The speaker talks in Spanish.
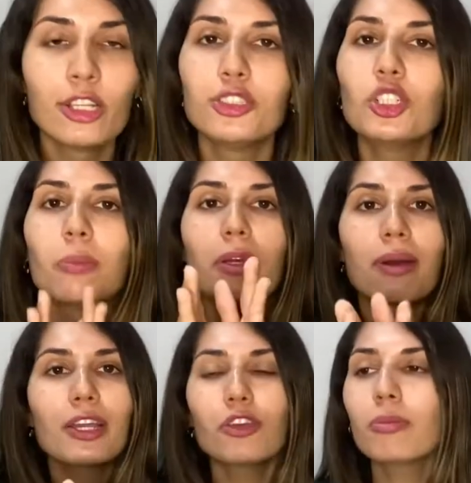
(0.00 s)
Yo me
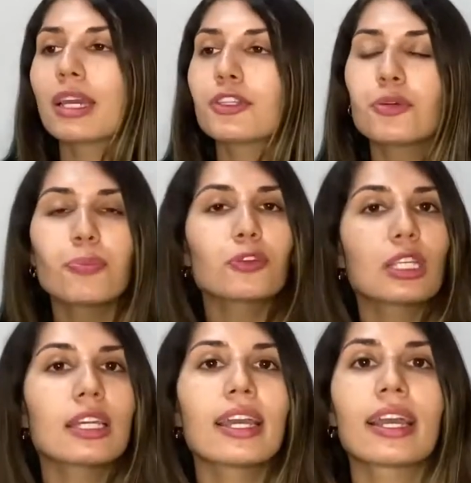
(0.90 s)
baño y me echo un
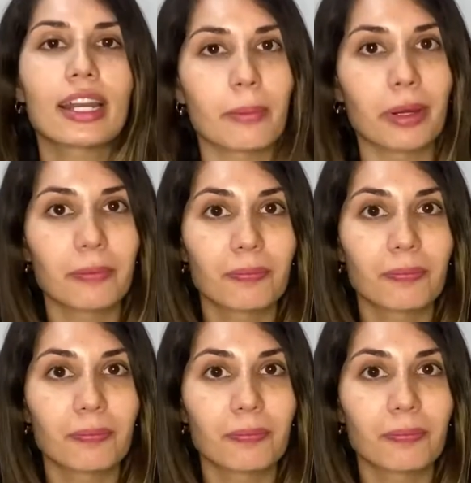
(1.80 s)
potingue de crema